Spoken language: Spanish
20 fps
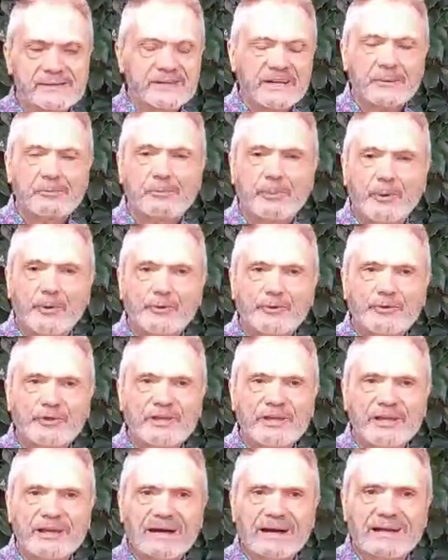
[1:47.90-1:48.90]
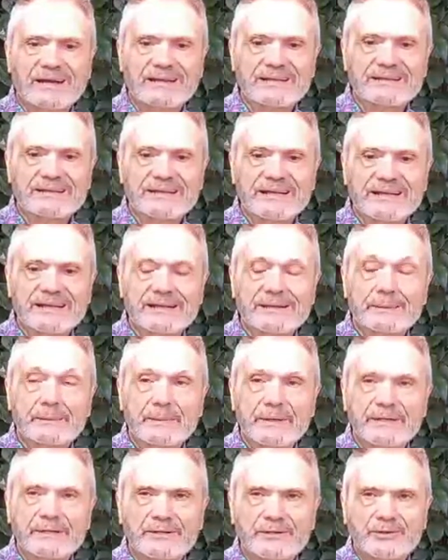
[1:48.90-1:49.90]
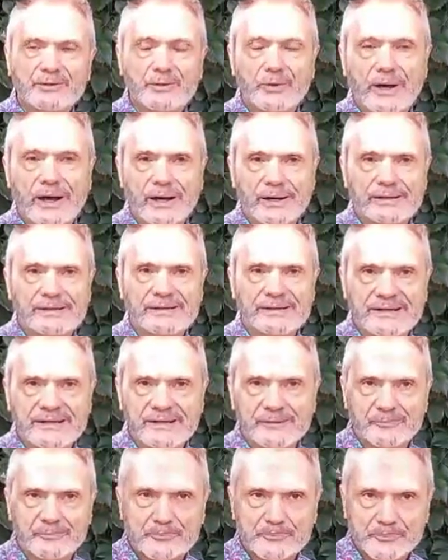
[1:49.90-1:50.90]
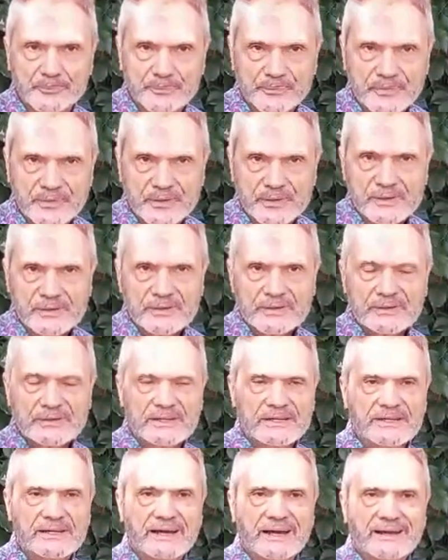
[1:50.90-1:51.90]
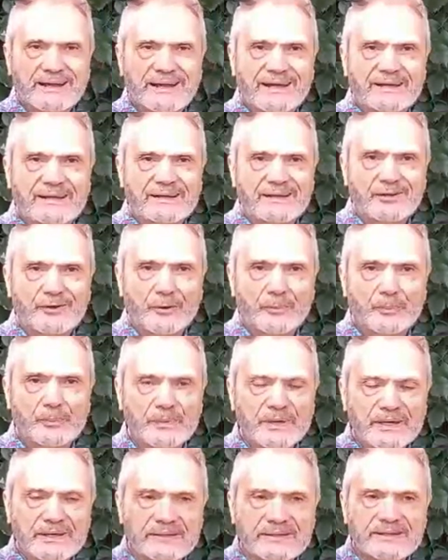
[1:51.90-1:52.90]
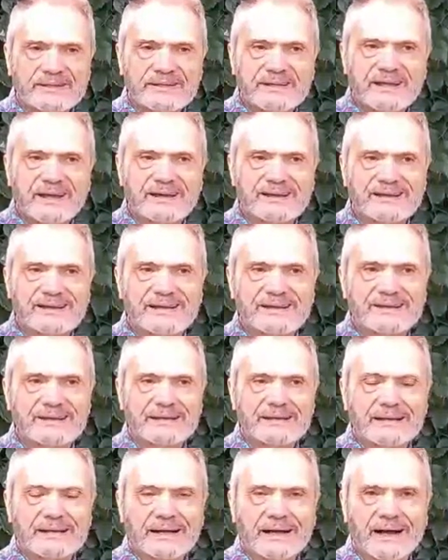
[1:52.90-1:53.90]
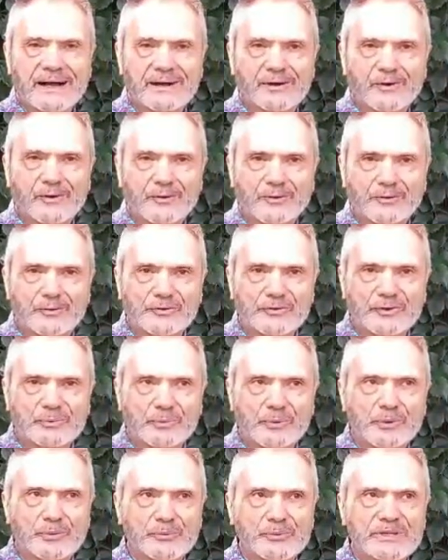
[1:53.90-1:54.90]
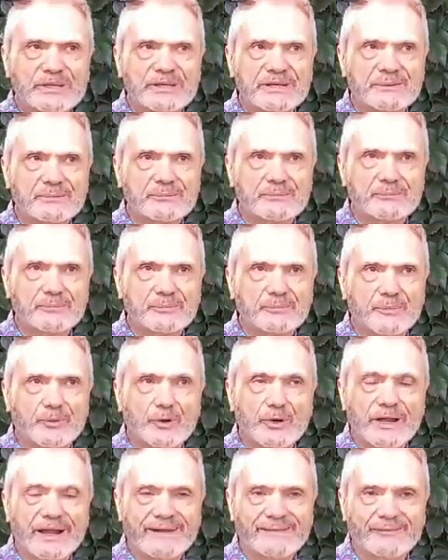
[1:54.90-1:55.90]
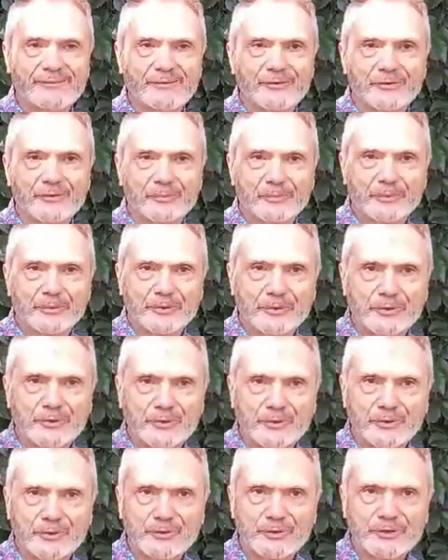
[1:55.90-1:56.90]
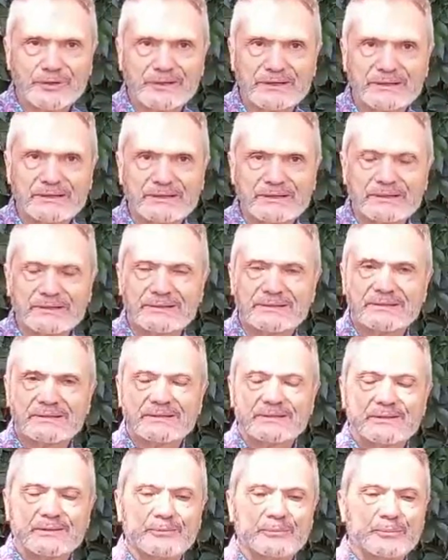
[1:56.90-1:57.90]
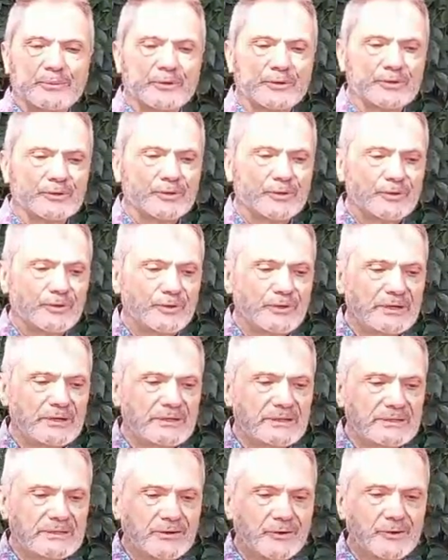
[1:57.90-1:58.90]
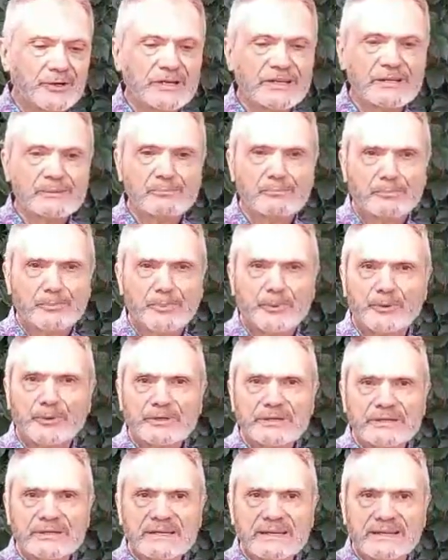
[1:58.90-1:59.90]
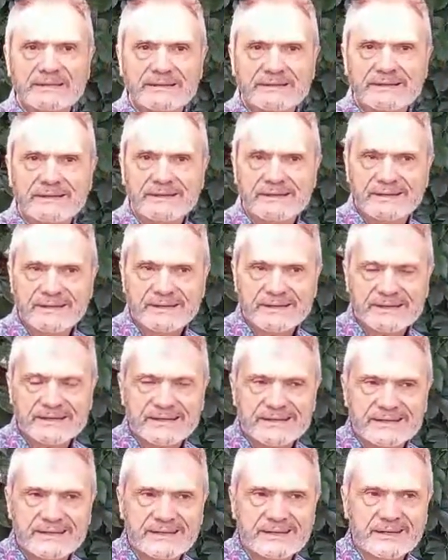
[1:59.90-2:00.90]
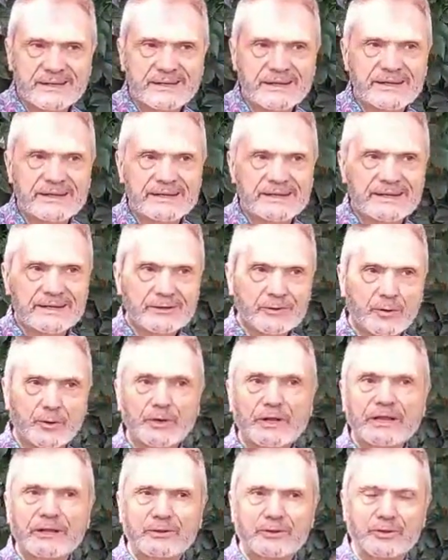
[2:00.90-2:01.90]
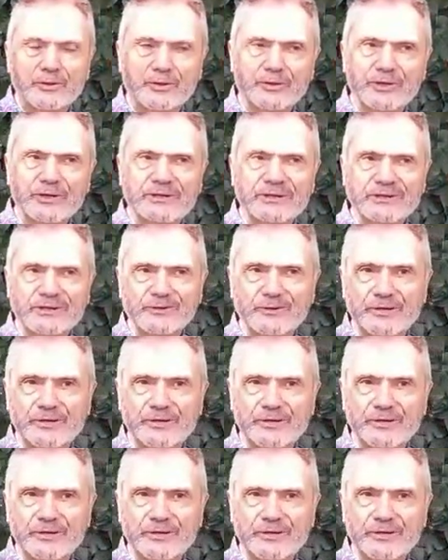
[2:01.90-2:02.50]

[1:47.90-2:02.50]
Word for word: responde al elemento aire tiene alas en los pies, tiene alas en el casco, se movía volando por todo el, por todo el Olimpo y la tierra, era, el conector entre